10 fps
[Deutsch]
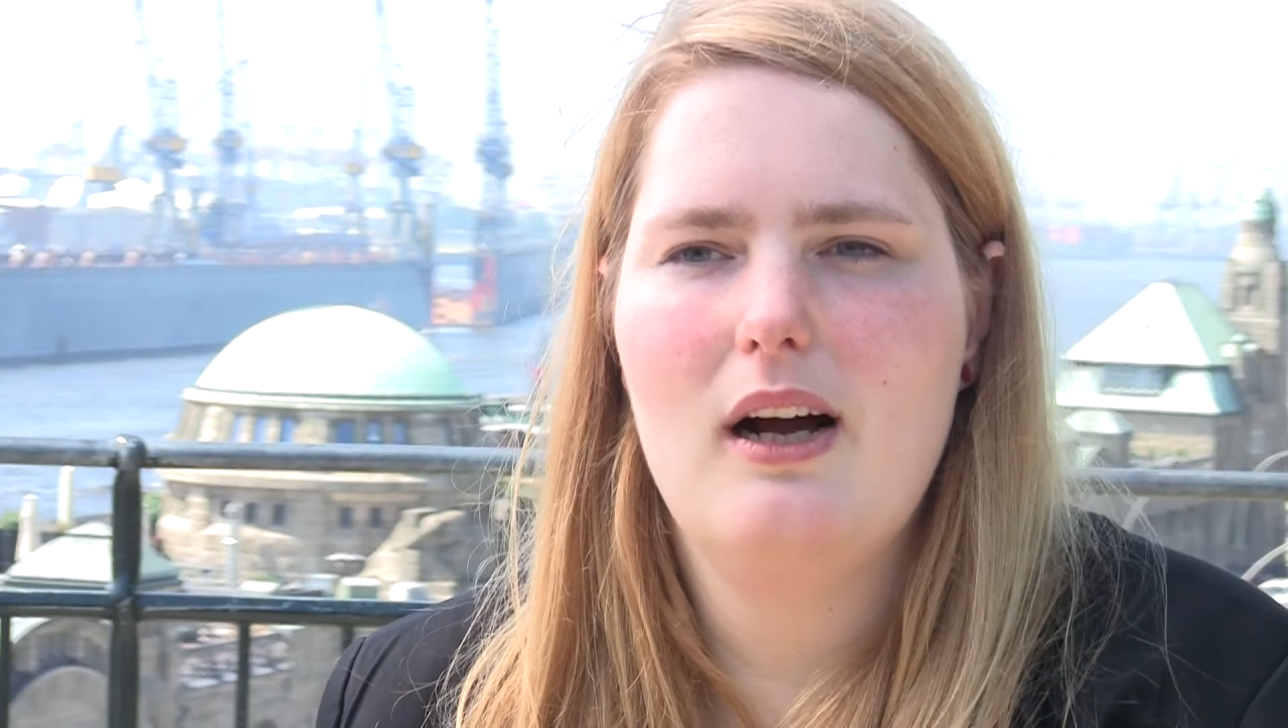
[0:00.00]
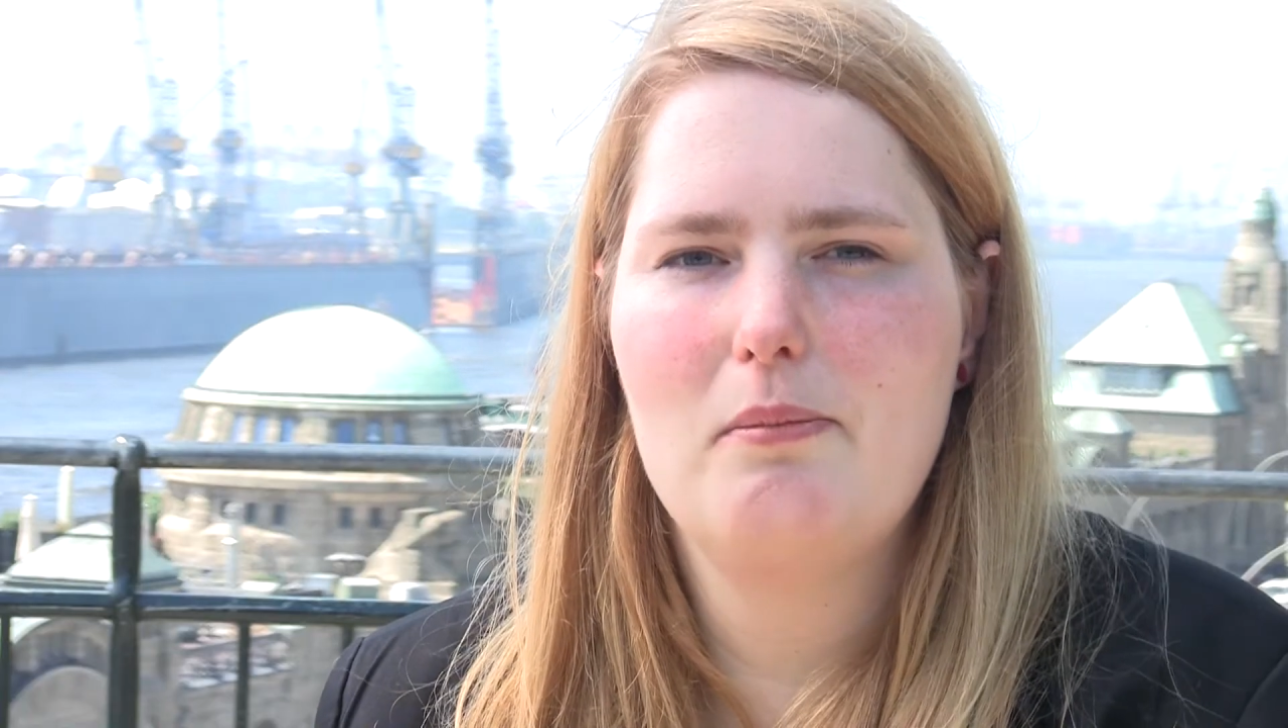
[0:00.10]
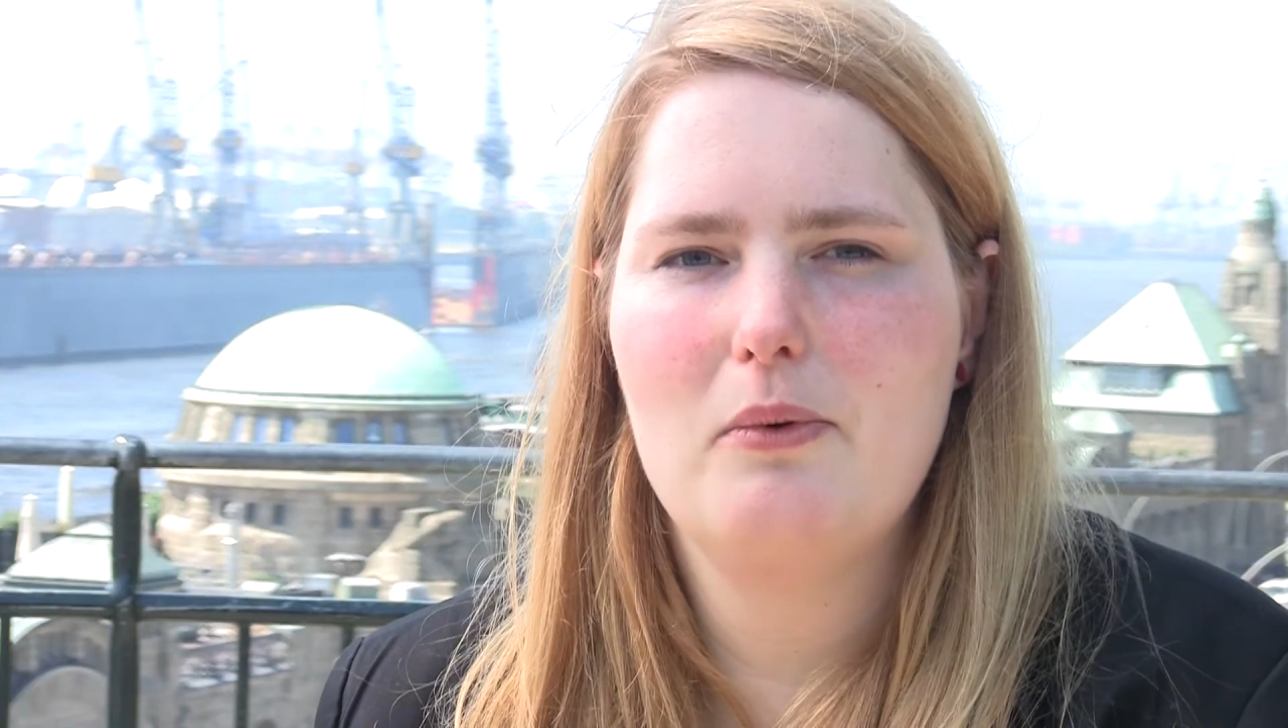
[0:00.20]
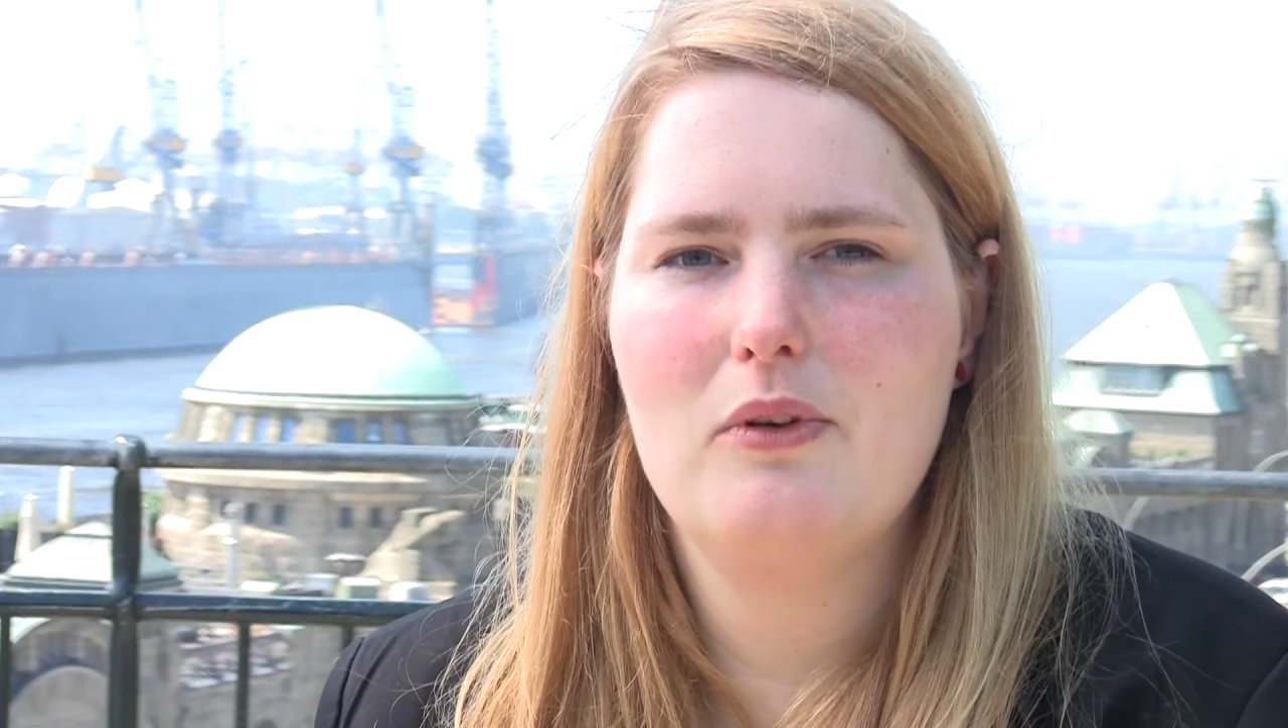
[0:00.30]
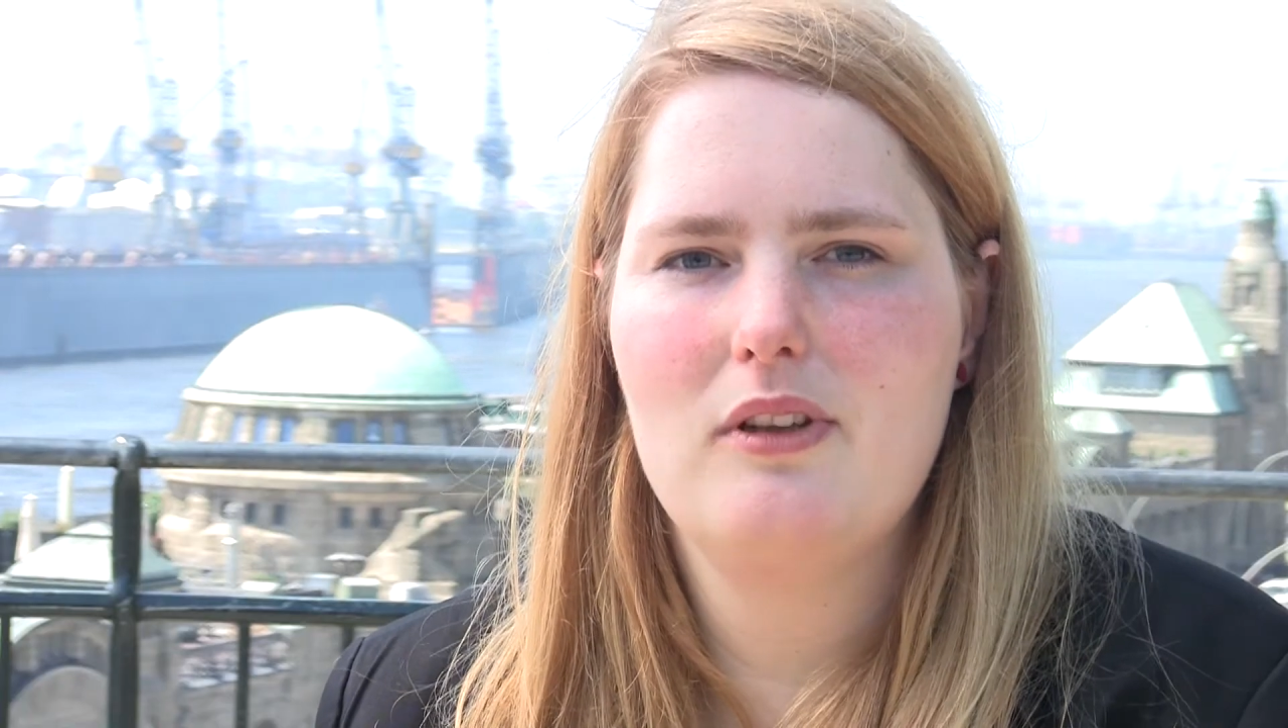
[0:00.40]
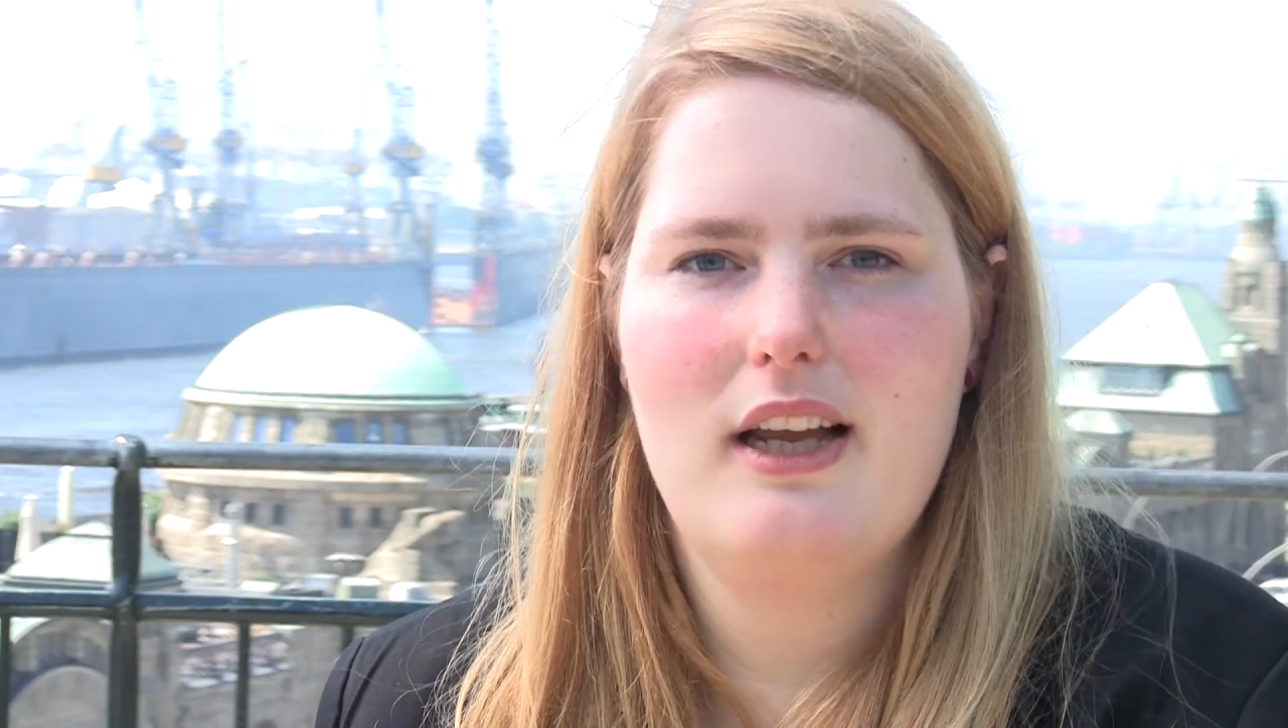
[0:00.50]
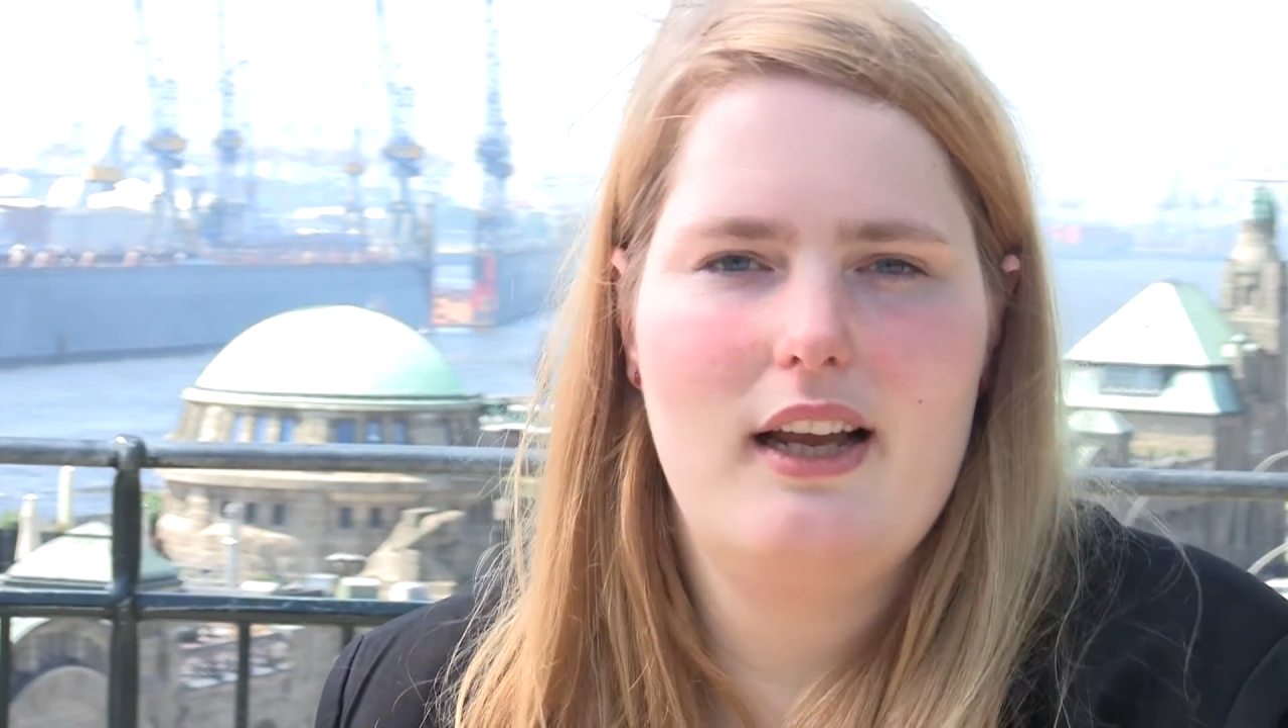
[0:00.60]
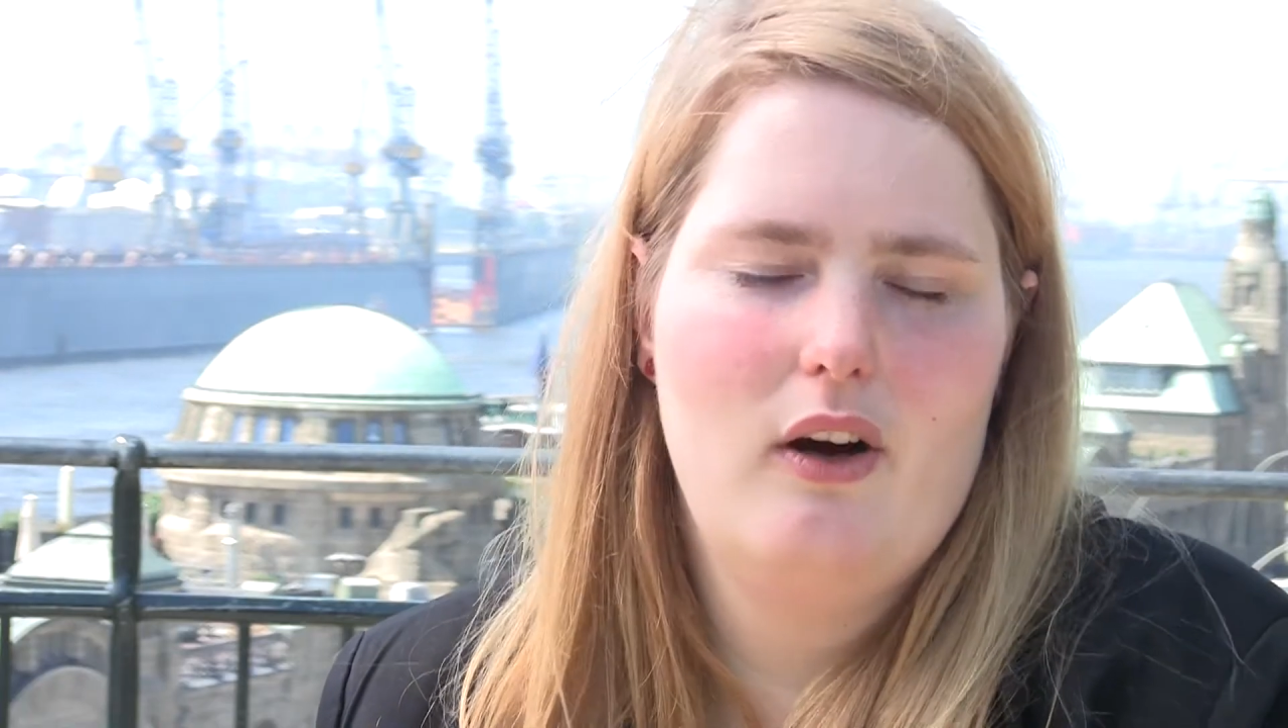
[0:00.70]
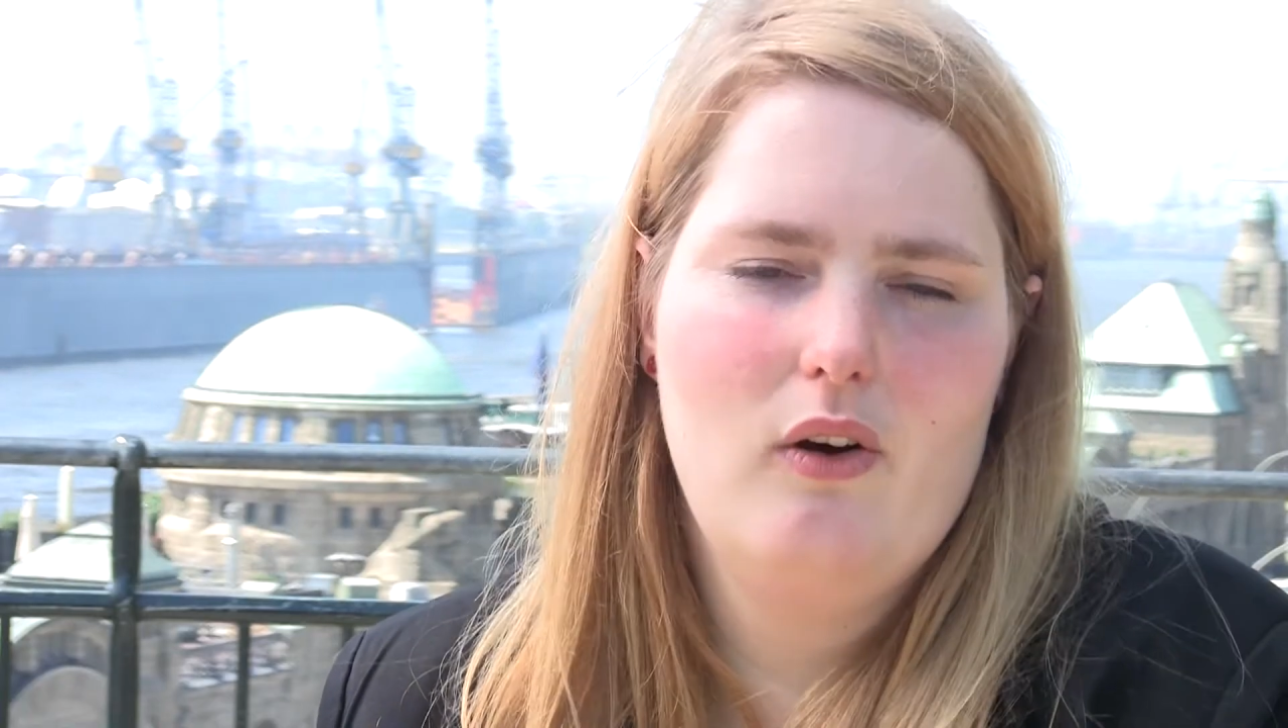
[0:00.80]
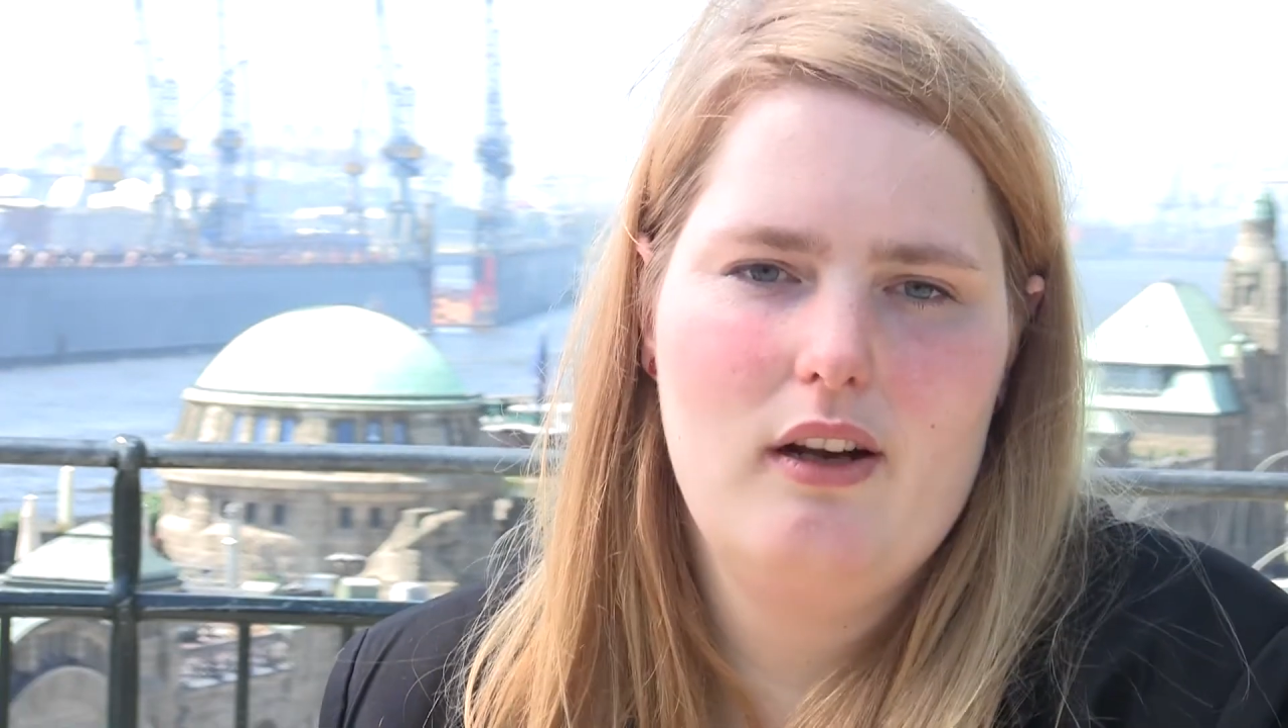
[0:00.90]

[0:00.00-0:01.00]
habe und der ja auch